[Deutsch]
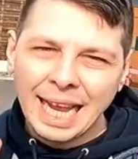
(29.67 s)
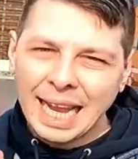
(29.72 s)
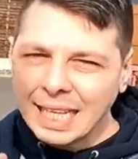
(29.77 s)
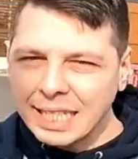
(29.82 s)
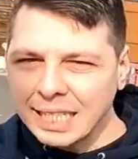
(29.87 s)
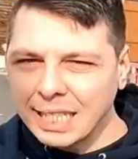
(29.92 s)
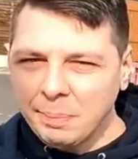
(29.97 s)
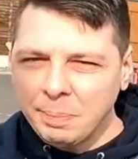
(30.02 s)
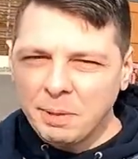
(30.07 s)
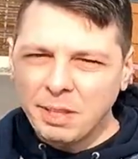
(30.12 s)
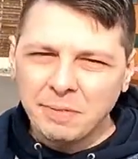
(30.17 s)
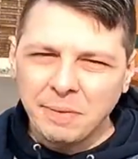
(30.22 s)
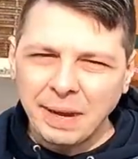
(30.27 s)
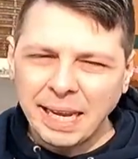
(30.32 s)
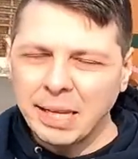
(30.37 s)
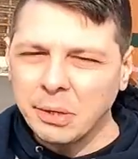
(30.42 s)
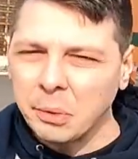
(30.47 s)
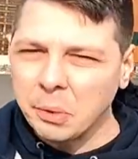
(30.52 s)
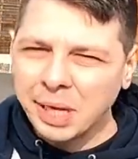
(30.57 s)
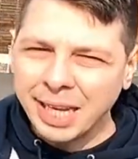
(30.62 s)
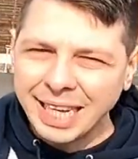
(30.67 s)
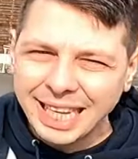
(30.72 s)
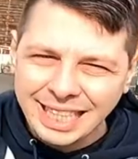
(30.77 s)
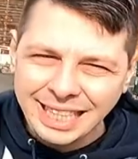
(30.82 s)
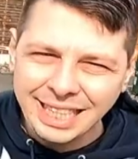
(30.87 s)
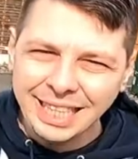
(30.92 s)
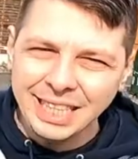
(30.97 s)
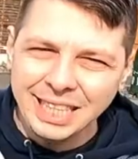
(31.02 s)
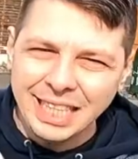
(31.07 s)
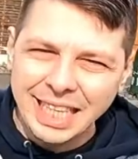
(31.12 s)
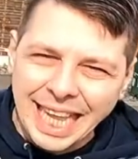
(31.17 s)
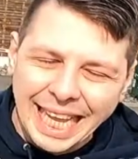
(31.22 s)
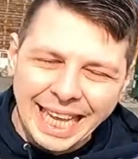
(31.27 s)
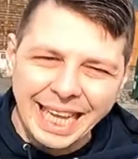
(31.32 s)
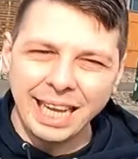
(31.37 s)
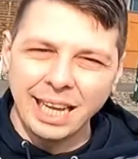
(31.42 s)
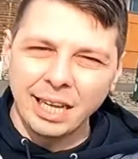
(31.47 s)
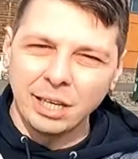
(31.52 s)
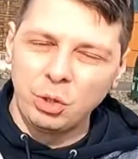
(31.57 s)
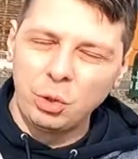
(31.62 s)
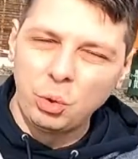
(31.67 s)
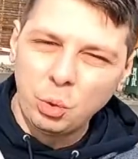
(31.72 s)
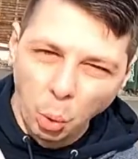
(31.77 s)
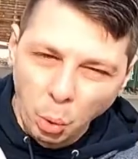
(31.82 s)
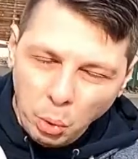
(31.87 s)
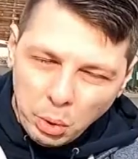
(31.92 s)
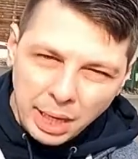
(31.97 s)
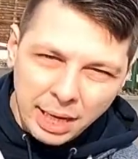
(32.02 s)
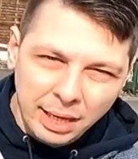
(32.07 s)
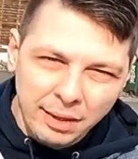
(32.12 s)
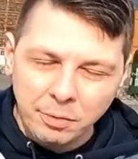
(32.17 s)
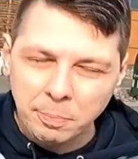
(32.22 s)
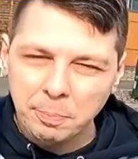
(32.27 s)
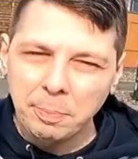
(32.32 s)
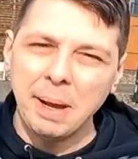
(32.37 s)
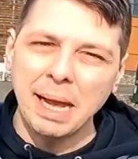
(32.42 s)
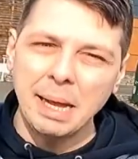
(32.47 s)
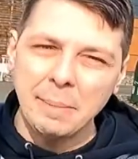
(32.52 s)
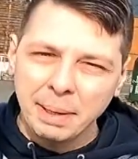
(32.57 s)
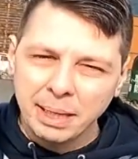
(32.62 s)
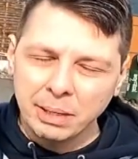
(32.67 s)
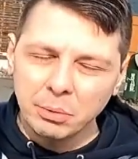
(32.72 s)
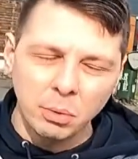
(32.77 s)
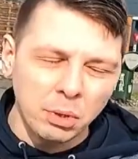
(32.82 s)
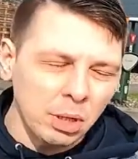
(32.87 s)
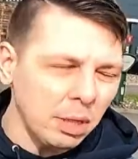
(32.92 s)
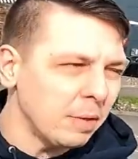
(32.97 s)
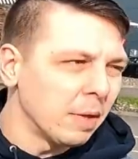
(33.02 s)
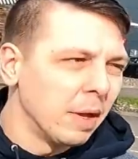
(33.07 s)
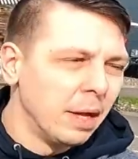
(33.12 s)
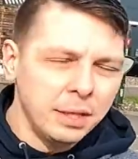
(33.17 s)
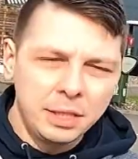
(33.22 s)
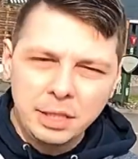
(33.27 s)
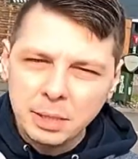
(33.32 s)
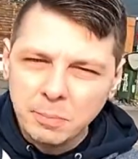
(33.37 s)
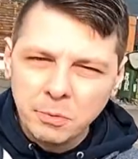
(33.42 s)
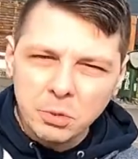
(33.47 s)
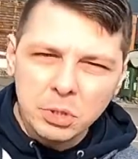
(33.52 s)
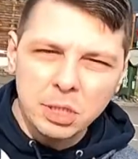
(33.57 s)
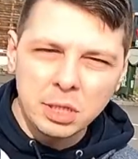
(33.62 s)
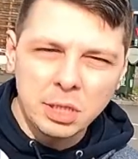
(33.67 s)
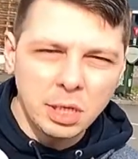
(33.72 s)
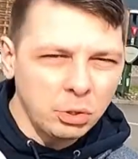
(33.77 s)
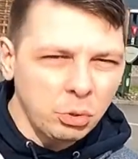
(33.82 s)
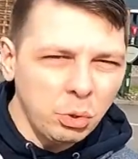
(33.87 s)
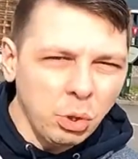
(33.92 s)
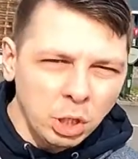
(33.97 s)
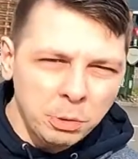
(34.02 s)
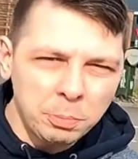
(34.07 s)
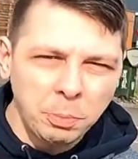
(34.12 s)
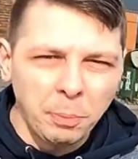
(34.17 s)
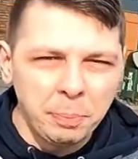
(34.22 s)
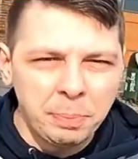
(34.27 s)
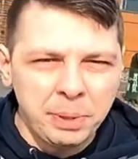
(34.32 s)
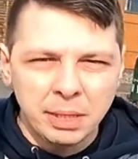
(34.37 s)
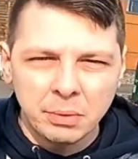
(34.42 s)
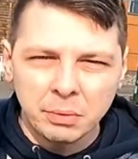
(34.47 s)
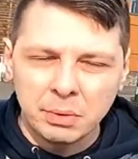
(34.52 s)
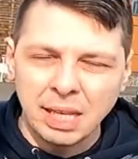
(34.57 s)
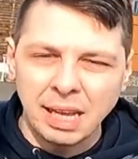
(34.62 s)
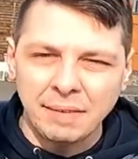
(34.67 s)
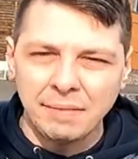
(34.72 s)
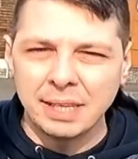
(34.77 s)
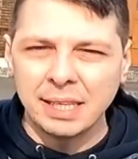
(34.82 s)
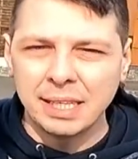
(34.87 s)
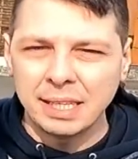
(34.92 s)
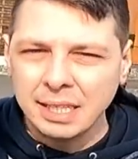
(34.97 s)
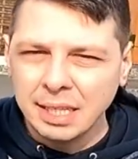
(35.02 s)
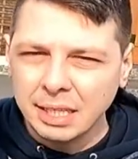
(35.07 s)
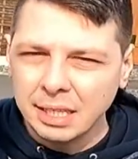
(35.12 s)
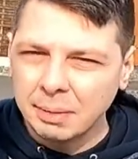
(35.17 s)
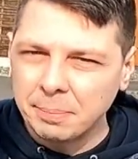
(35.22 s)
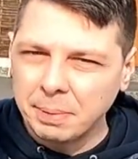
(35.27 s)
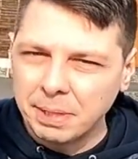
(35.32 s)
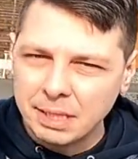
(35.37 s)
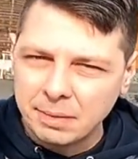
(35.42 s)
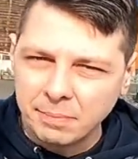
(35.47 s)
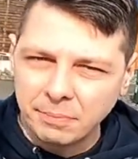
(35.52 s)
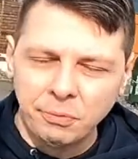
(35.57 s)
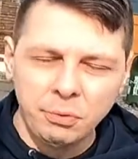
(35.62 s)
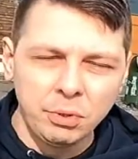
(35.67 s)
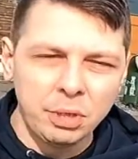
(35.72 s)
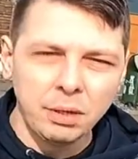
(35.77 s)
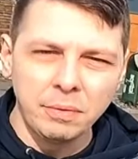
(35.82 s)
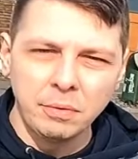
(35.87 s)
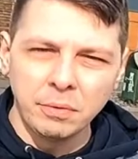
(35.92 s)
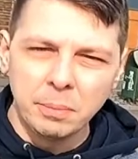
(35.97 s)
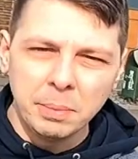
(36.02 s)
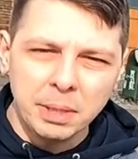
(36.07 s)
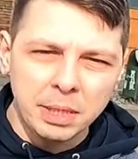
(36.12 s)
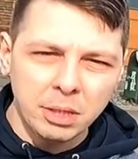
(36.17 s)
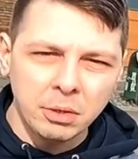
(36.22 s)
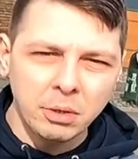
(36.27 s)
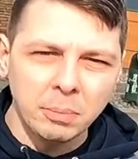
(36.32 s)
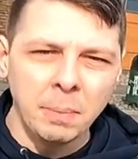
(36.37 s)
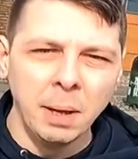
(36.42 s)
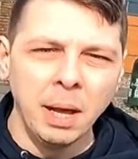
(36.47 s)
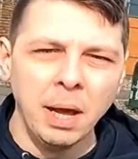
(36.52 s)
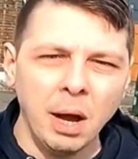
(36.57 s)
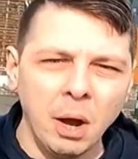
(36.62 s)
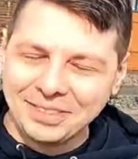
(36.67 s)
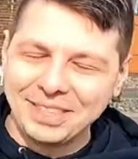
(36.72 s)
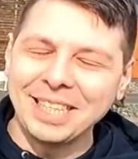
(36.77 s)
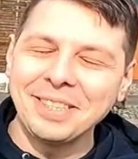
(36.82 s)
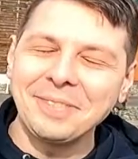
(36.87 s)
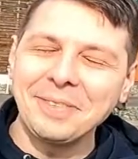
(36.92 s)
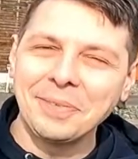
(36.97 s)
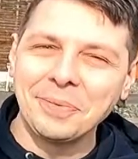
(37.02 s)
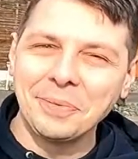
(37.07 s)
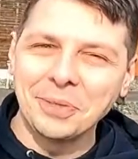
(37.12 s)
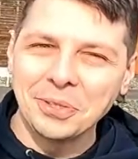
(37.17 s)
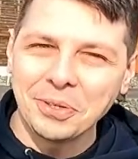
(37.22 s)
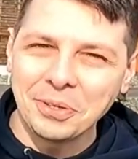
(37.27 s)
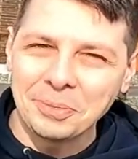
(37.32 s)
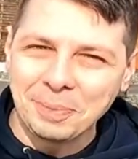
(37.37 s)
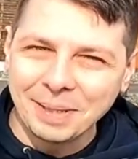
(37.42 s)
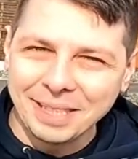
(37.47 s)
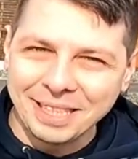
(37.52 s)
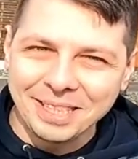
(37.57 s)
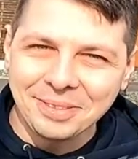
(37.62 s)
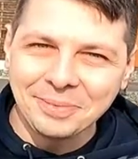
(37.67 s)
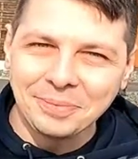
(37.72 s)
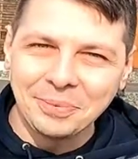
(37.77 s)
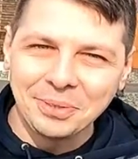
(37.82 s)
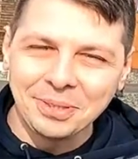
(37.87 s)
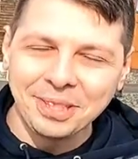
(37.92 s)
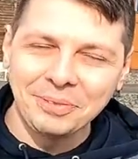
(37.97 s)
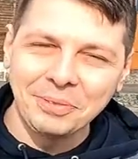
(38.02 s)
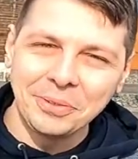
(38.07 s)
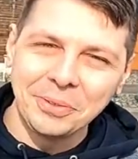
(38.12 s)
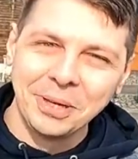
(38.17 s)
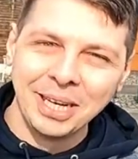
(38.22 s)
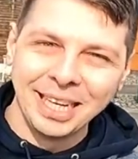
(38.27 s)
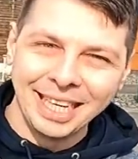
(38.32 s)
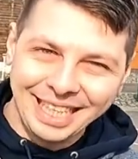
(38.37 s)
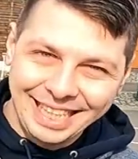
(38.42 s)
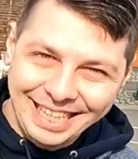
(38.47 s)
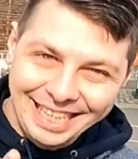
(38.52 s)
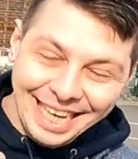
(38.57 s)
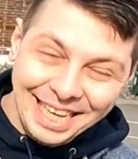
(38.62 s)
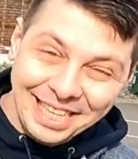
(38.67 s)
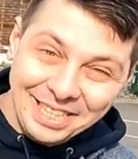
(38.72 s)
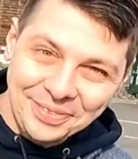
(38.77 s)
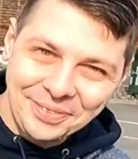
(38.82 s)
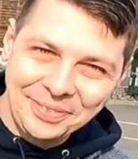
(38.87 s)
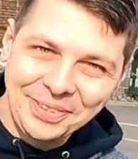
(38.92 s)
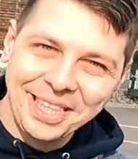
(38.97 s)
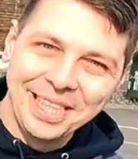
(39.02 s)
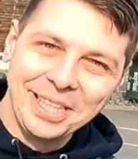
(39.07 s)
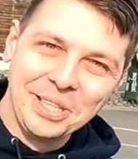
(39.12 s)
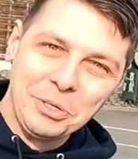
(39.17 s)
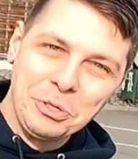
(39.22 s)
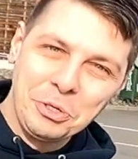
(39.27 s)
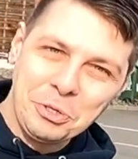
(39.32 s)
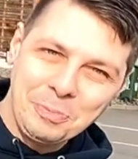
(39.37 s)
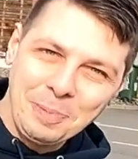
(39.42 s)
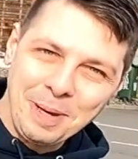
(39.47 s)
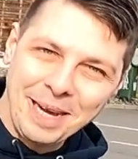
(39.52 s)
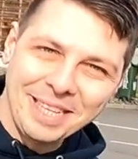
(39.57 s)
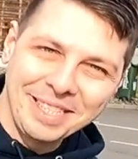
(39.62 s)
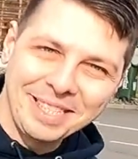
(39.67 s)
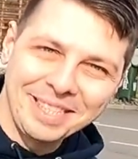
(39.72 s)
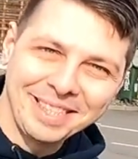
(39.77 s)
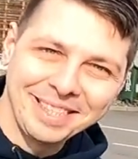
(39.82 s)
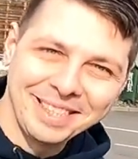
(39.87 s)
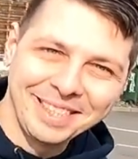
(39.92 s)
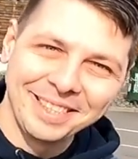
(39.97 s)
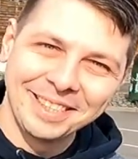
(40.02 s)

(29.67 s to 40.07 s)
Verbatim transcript: Es gibt zwei neue richtig leckere Donuts bei McDonalds. Die muss ich natürlich probieren und da werdet ihr hier bei diesem Food Review mitgenommen. Und deswegen wünsche ich euch bei diesem Food Review ganz viel Spaß.